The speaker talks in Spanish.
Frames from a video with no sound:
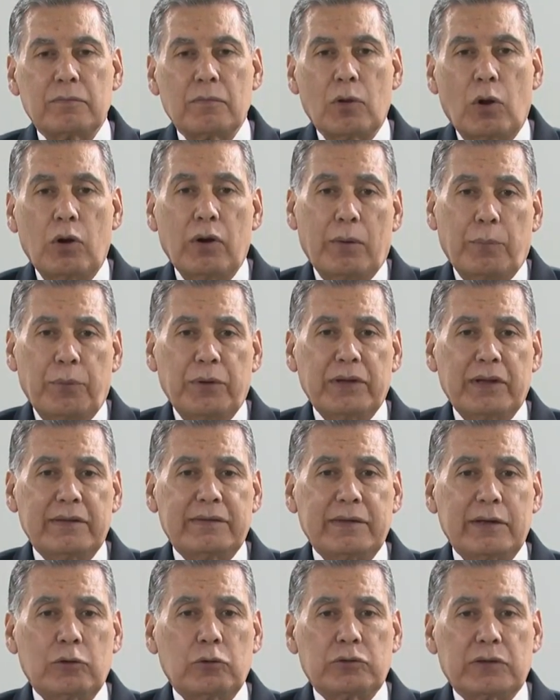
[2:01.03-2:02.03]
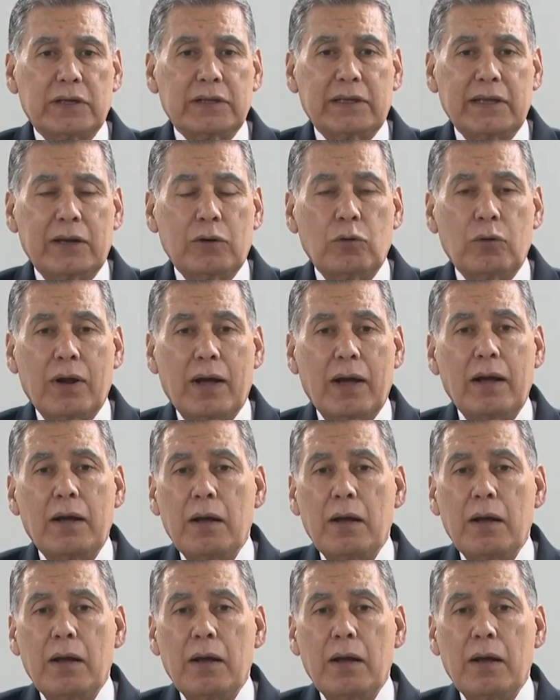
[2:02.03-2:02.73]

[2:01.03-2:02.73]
o le pueden decir que usted tiene una